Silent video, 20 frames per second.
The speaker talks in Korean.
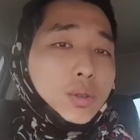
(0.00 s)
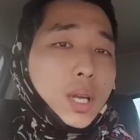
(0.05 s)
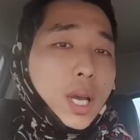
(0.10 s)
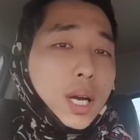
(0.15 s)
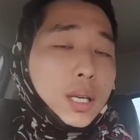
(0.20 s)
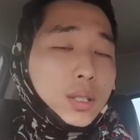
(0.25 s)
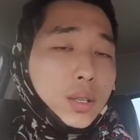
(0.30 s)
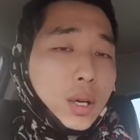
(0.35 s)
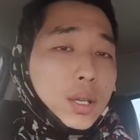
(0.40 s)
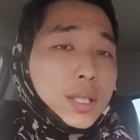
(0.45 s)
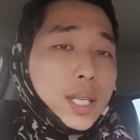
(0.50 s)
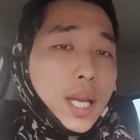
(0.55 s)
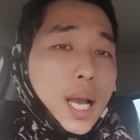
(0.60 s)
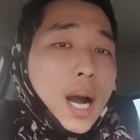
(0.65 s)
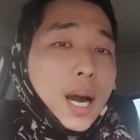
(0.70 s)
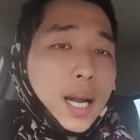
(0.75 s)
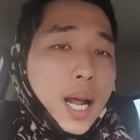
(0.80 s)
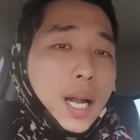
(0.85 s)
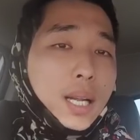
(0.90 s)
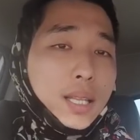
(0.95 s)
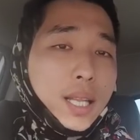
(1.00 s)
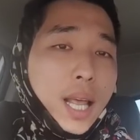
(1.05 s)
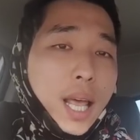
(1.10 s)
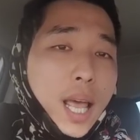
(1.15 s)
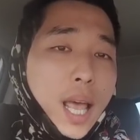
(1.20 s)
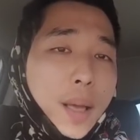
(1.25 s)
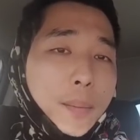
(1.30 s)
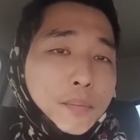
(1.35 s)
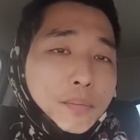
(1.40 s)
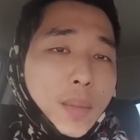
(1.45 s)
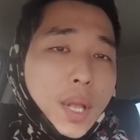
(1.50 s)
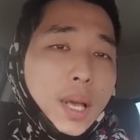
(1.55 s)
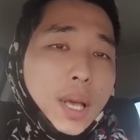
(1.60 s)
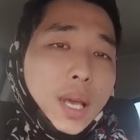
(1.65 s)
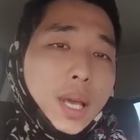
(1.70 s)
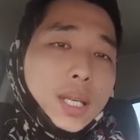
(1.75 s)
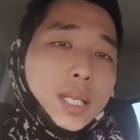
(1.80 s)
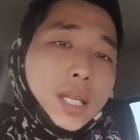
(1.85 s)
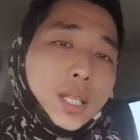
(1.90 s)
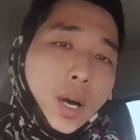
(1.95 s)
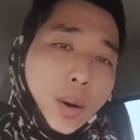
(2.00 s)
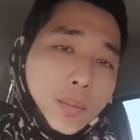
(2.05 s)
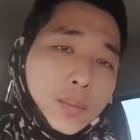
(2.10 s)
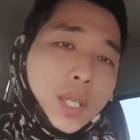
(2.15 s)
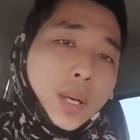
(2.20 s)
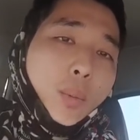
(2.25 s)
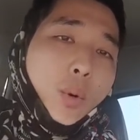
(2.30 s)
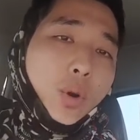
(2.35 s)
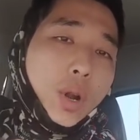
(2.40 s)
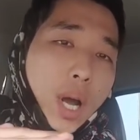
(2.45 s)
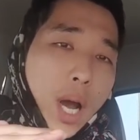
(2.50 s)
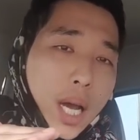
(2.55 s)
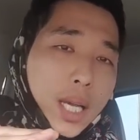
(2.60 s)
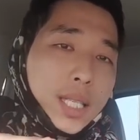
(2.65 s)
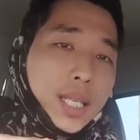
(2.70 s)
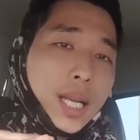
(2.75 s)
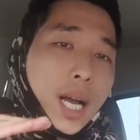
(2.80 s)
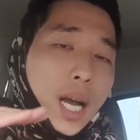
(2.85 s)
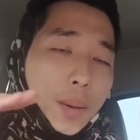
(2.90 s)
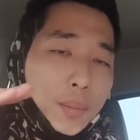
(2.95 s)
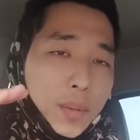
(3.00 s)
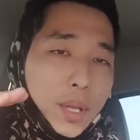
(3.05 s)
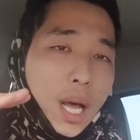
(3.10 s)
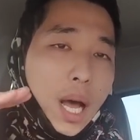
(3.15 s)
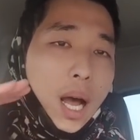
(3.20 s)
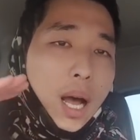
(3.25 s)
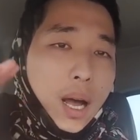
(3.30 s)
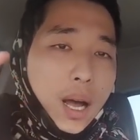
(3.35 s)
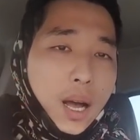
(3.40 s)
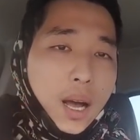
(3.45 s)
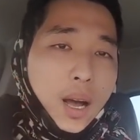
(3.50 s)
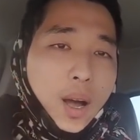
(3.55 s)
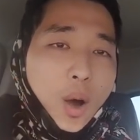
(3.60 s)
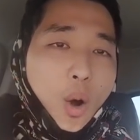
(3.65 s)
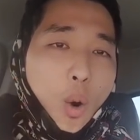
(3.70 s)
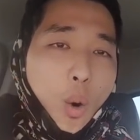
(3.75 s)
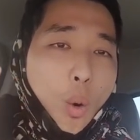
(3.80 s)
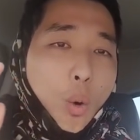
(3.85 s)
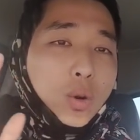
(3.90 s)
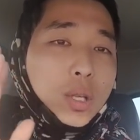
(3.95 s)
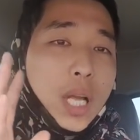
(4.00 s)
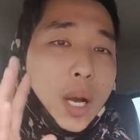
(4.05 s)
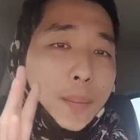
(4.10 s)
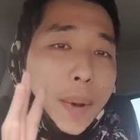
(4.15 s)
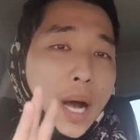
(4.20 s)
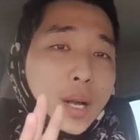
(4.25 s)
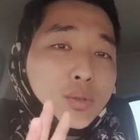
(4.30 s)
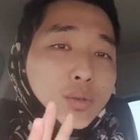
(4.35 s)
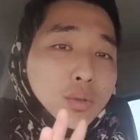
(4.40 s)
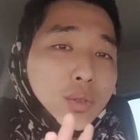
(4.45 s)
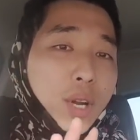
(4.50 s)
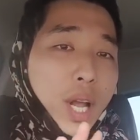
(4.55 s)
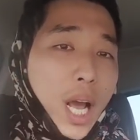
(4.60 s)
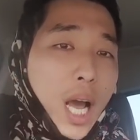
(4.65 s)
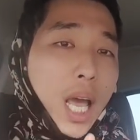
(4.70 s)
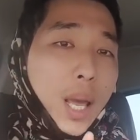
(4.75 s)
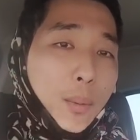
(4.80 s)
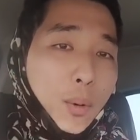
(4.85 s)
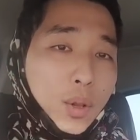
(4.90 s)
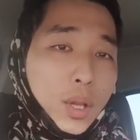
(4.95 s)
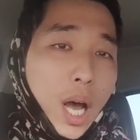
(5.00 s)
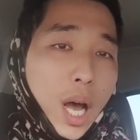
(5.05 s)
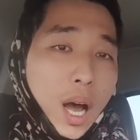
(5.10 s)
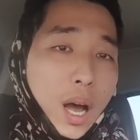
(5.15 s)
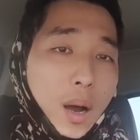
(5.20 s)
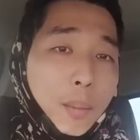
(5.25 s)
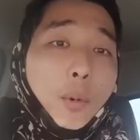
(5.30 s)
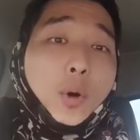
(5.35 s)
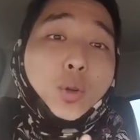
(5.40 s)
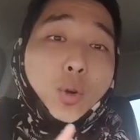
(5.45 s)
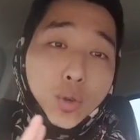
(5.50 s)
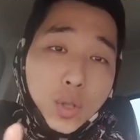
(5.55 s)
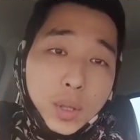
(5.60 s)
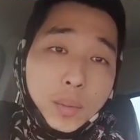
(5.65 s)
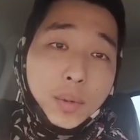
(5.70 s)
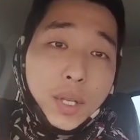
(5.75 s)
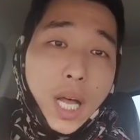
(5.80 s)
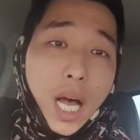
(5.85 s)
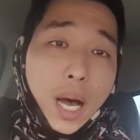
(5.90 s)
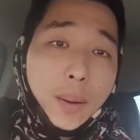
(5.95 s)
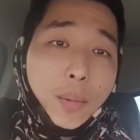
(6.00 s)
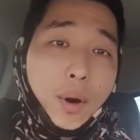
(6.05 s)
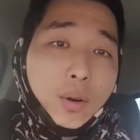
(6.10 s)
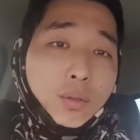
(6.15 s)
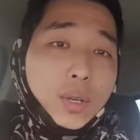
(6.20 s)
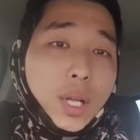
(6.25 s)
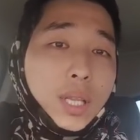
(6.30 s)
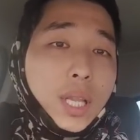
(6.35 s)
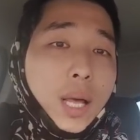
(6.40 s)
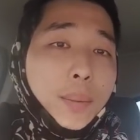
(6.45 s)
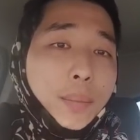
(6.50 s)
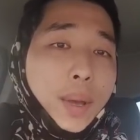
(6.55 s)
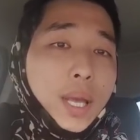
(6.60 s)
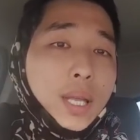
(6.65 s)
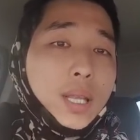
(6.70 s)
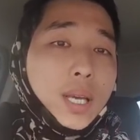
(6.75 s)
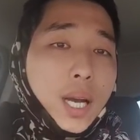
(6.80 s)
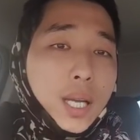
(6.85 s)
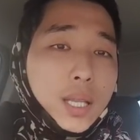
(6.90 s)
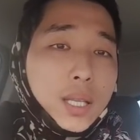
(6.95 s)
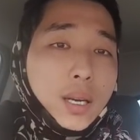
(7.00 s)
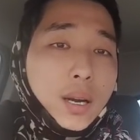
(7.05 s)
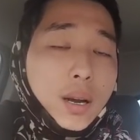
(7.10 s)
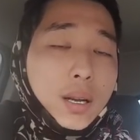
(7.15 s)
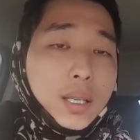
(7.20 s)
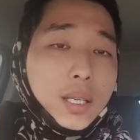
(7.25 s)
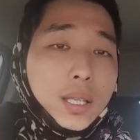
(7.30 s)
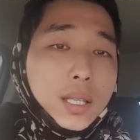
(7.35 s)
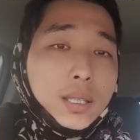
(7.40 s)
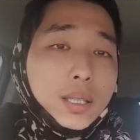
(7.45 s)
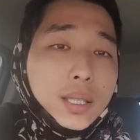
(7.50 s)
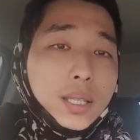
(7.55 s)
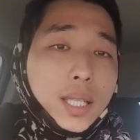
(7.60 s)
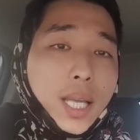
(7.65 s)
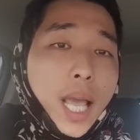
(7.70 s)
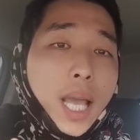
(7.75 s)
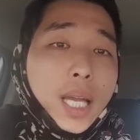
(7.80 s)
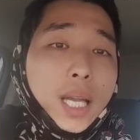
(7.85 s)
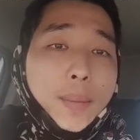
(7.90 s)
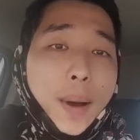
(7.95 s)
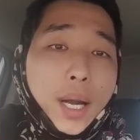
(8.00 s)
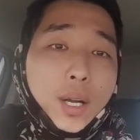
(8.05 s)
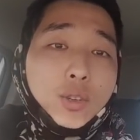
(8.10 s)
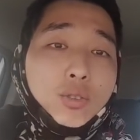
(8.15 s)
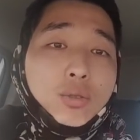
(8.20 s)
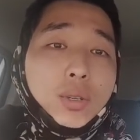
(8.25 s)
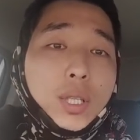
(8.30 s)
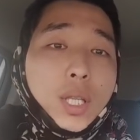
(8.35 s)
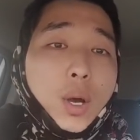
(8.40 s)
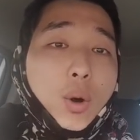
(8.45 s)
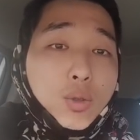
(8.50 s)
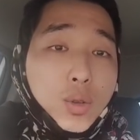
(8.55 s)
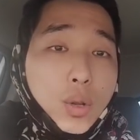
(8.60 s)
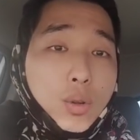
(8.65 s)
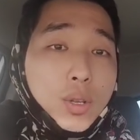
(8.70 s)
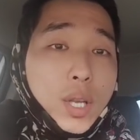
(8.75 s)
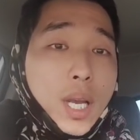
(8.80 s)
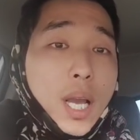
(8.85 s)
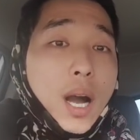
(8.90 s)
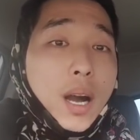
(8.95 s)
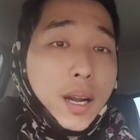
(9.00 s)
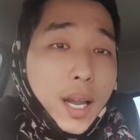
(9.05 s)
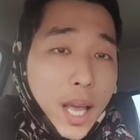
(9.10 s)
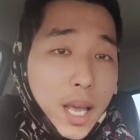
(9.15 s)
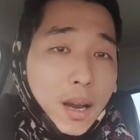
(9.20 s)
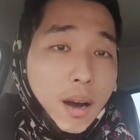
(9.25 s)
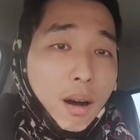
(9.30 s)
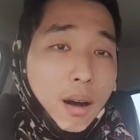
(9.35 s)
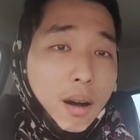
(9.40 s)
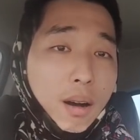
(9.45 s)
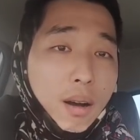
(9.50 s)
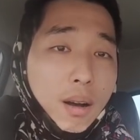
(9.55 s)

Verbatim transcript: 제가 저는 생각을 하는데 이제 점점 올라가기 시작합니다. 옥상 방수를 내가 해본다. 뭐 좋습니다. 뭐 우레탄 페인트 같은 거는 개인이 바를 수 있다고 저도 생각을 해요.